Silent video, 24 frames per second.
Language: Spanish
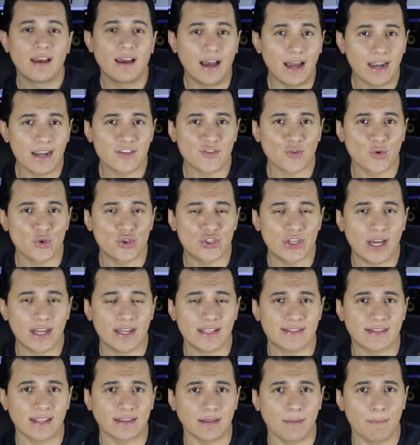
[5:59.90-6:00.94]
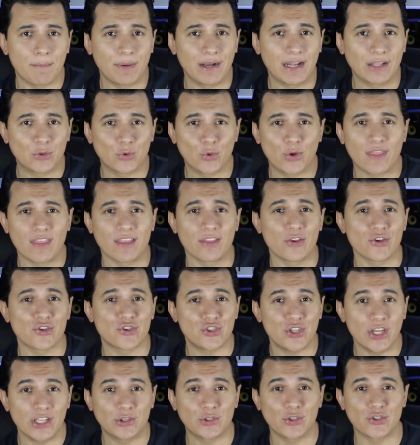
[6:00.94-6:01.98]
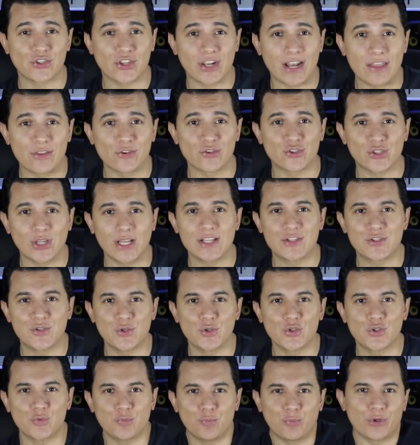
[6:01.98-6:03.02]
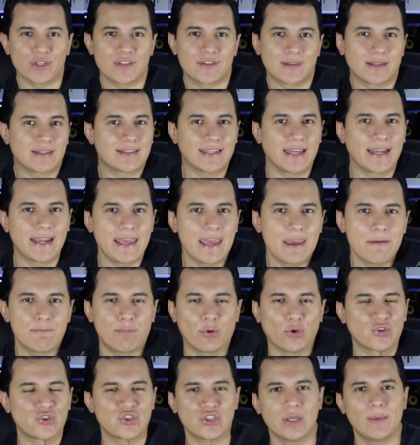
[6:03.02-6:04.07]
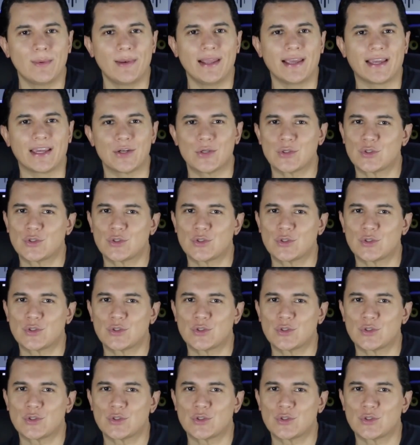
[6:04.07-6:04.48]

Al escuchar esta temperatura de 200 grados Celsius, pues sería imposible que